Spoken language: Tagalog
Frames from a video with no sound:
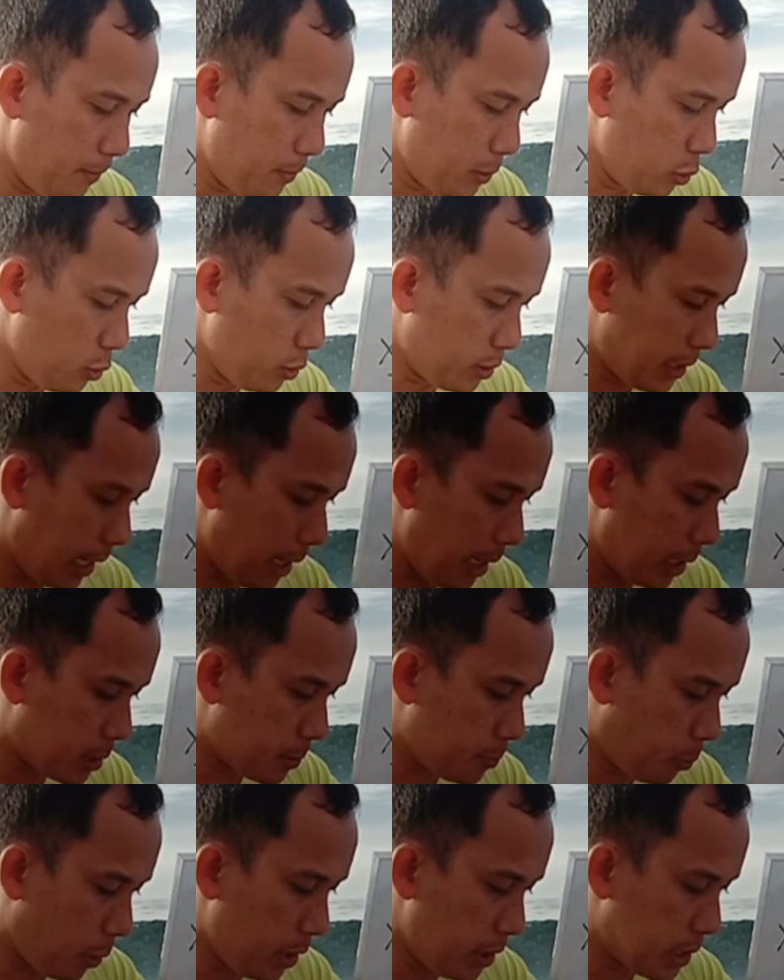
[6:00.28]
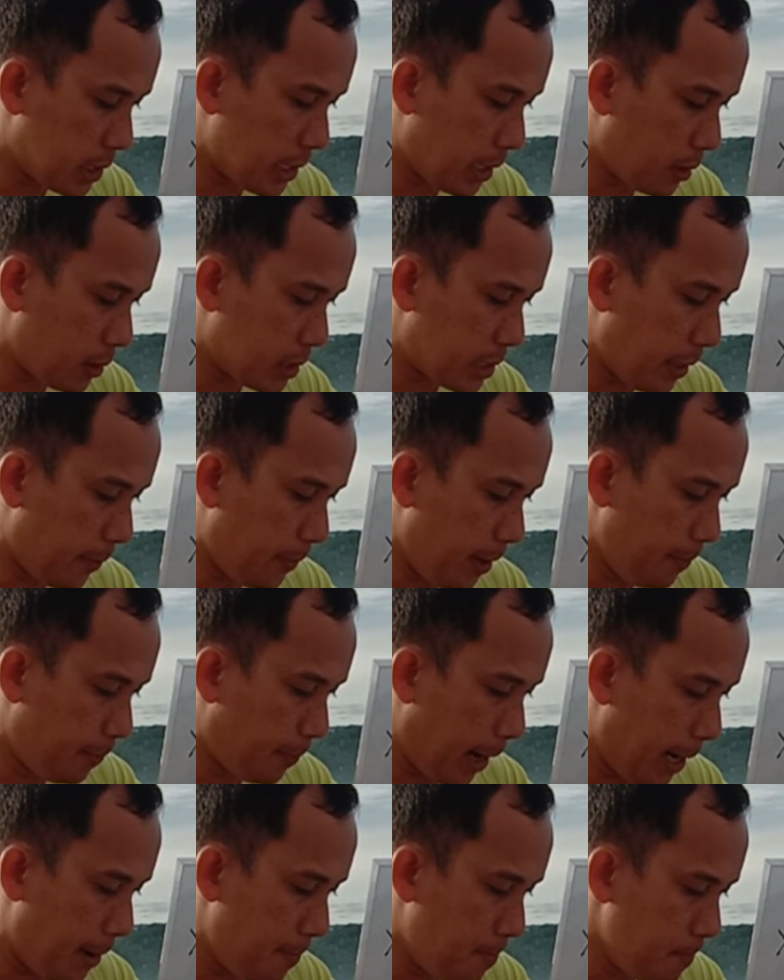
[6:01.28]
total is 0.075
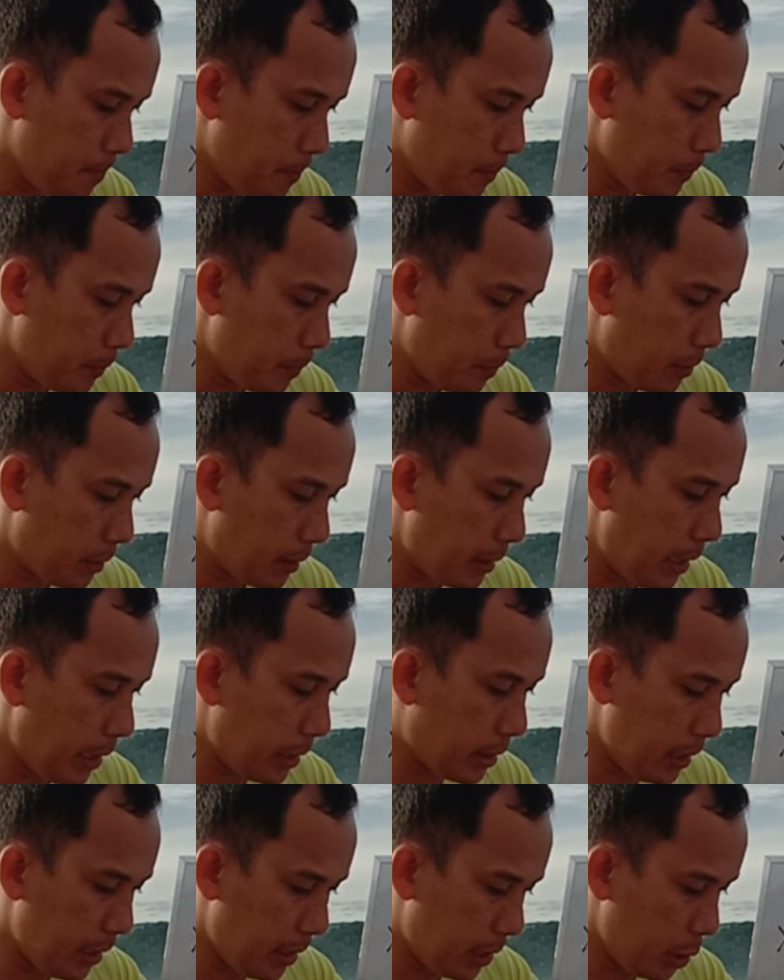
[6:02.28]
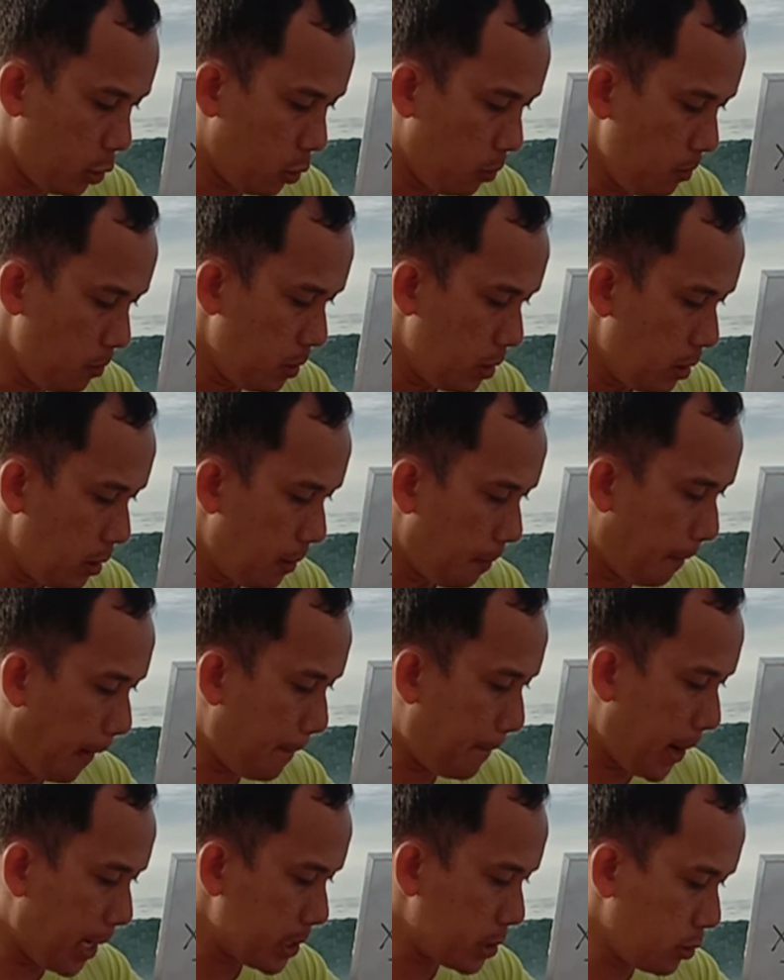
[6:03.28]
Ethereum,
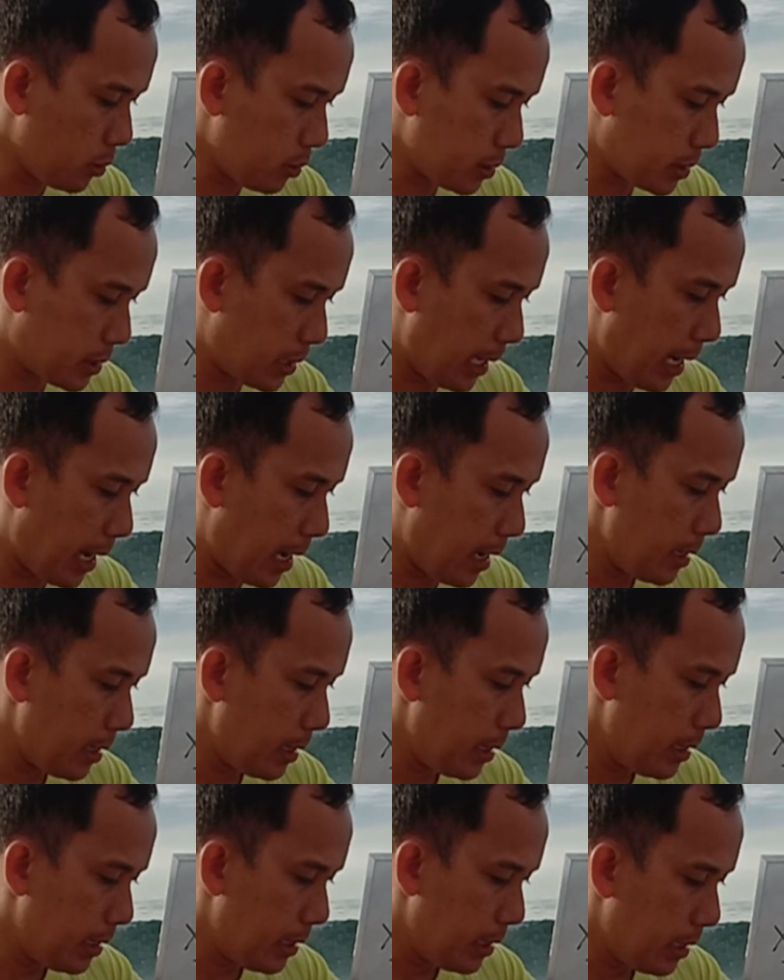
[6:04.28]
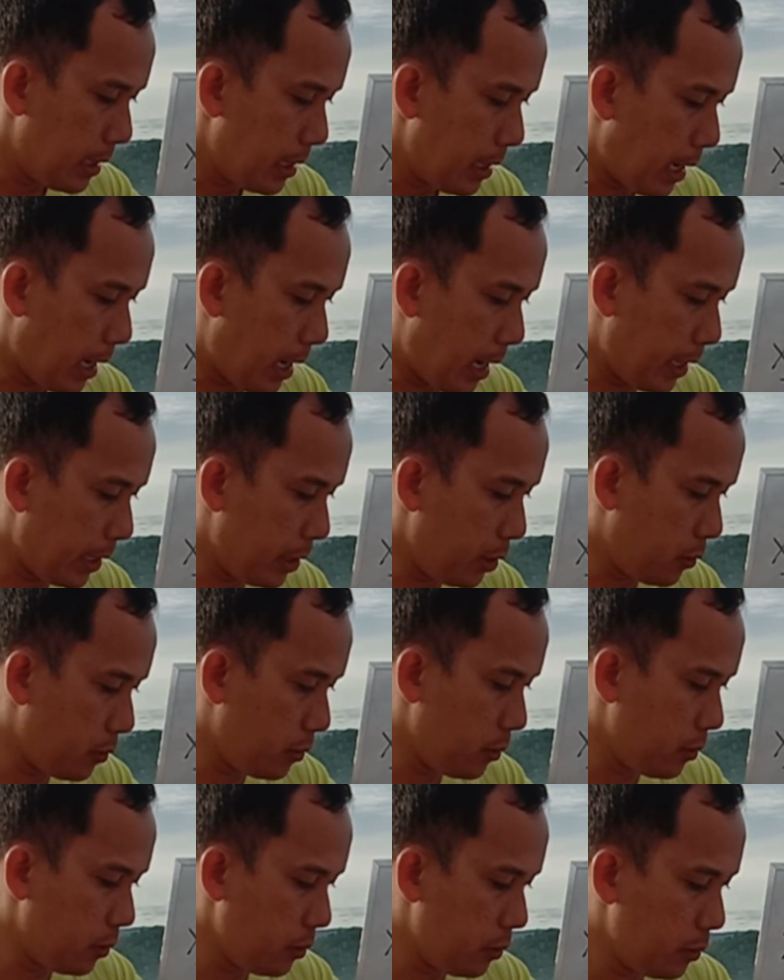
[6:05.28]
papasok sila ay uh,
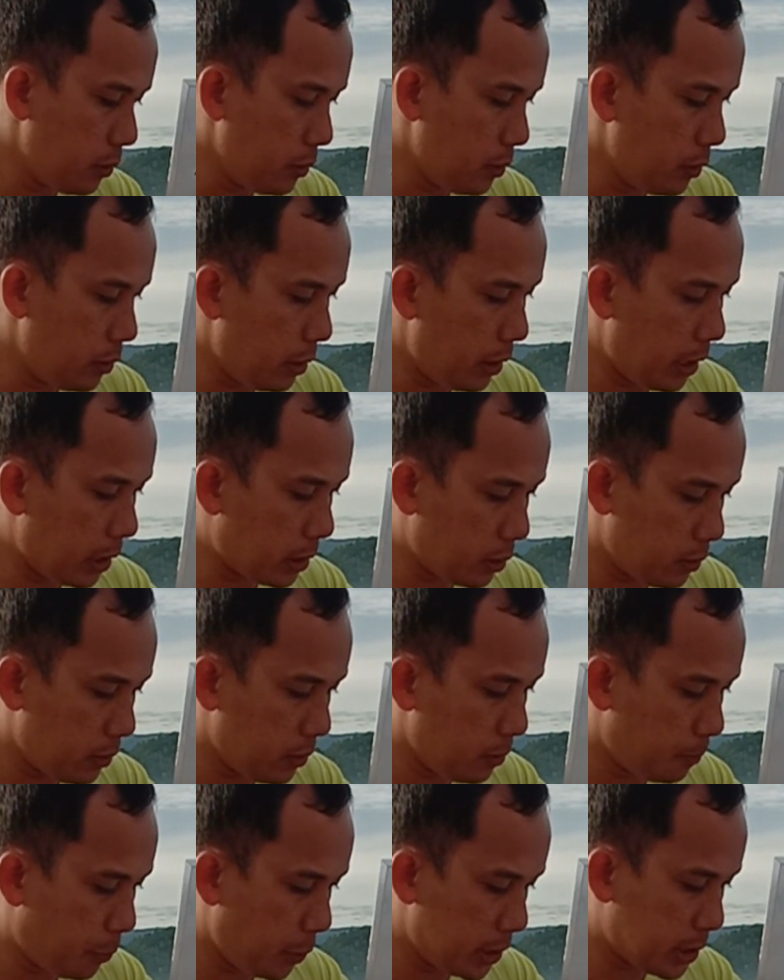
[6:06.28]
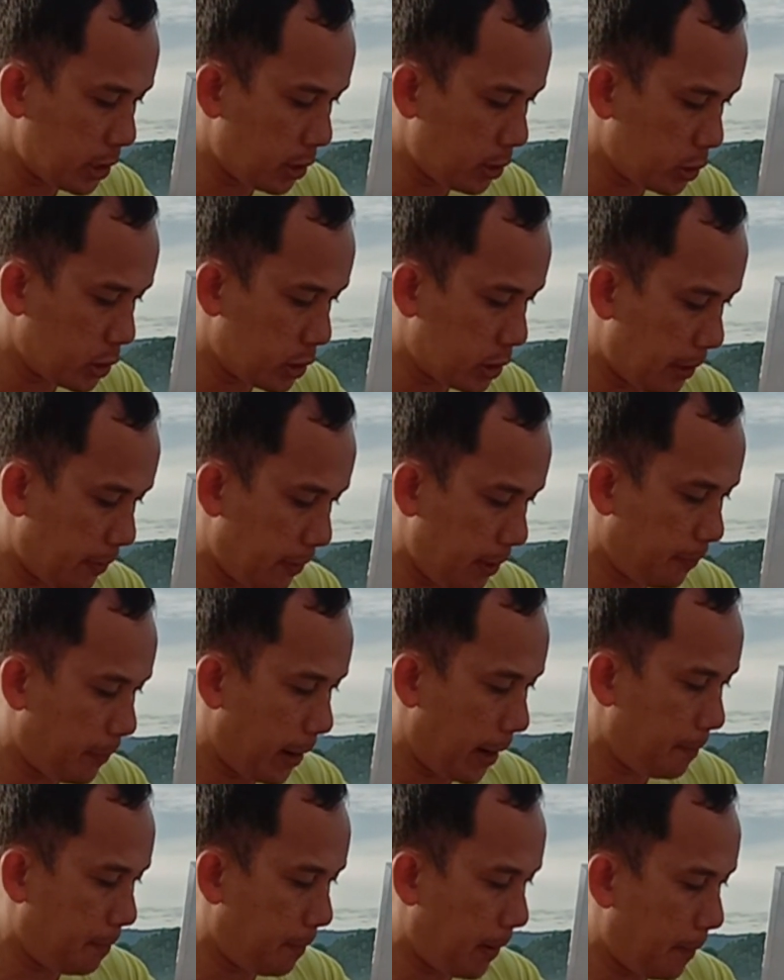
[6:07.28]
yung itong 0.075
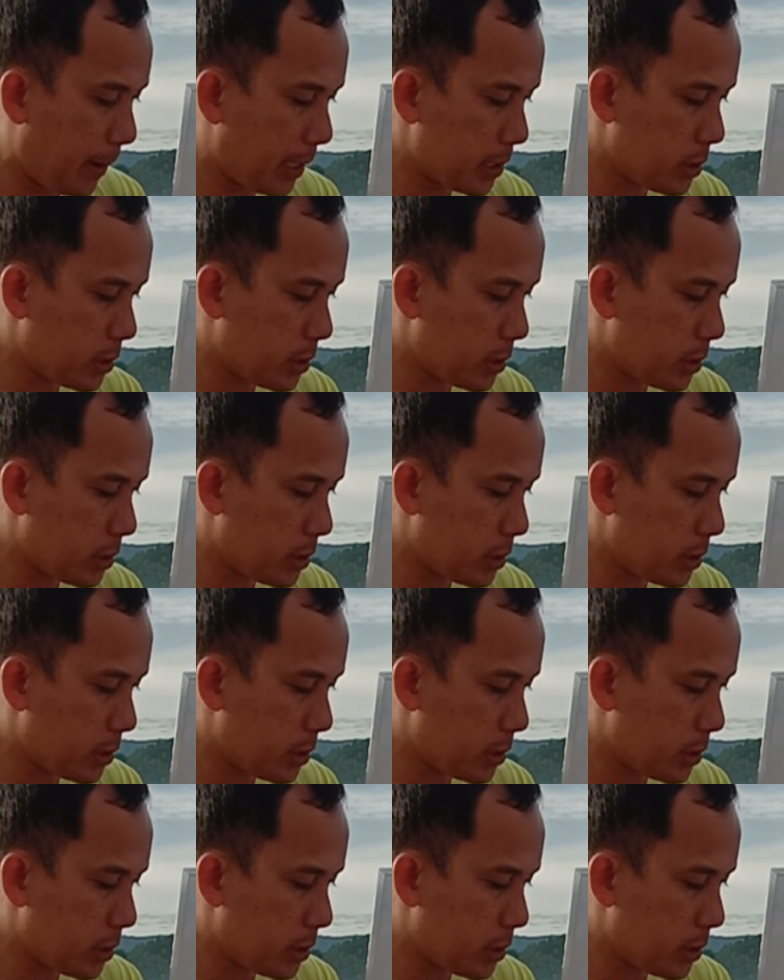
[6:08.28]
papasok